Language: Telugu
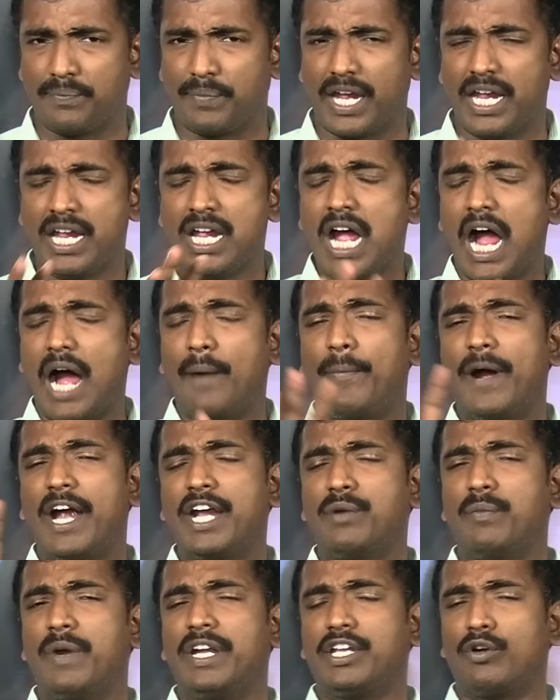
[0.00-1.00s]
చెప్పి
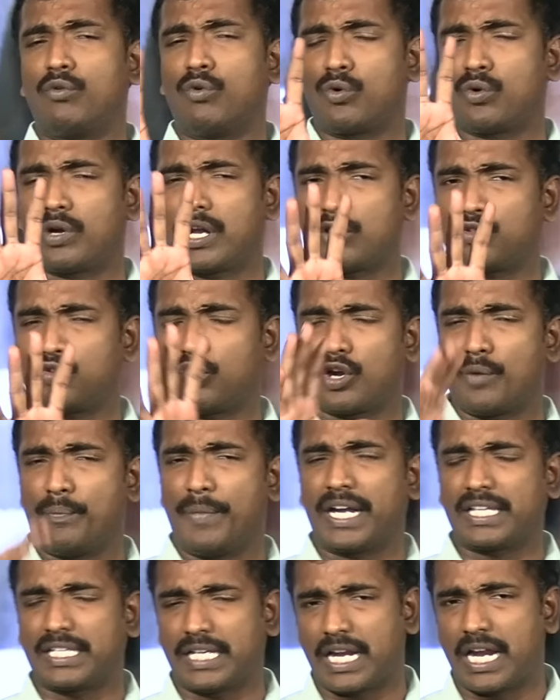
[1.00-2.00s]
అపాయింట్మెంట్ ఇవ్వకుండా దూరం
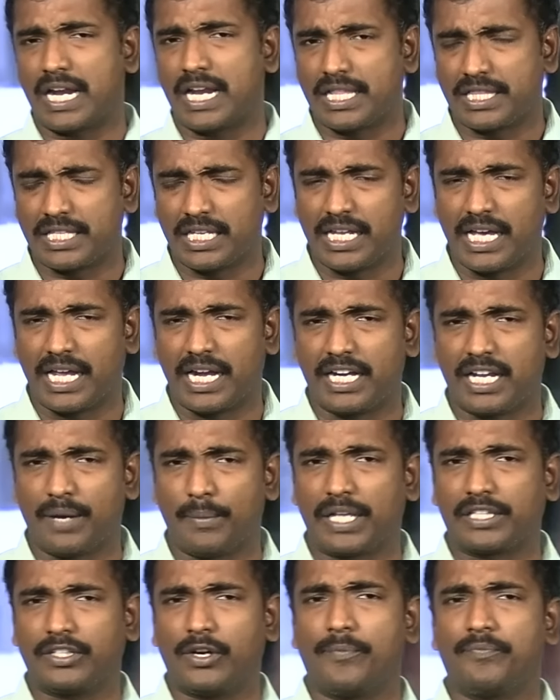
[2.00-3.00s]
పెడతారా తెలియాలంటే
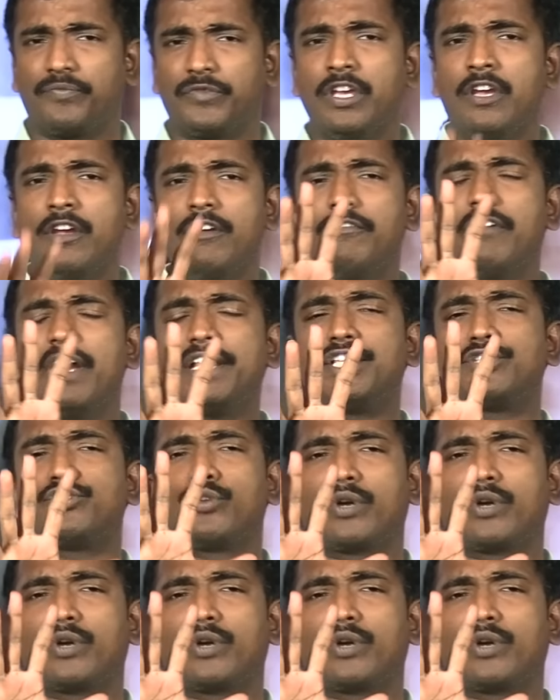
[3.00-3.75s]
మాత్రం వేచి